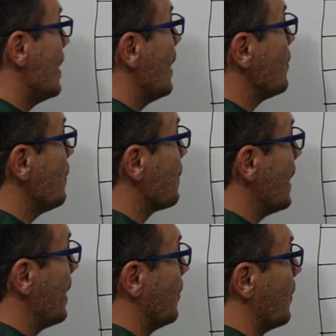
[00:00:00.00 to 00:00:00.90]
es un
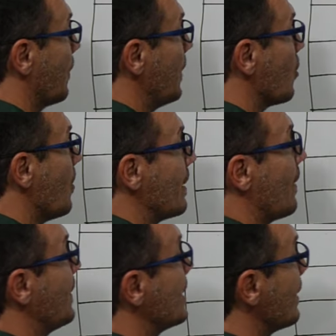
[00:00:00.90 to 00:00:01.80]
0.
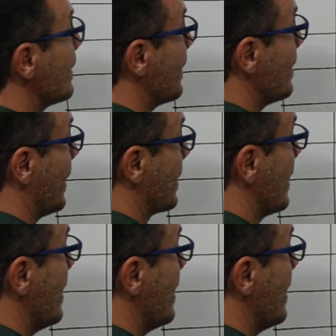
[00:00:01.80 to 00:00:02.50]
0,16 décimas.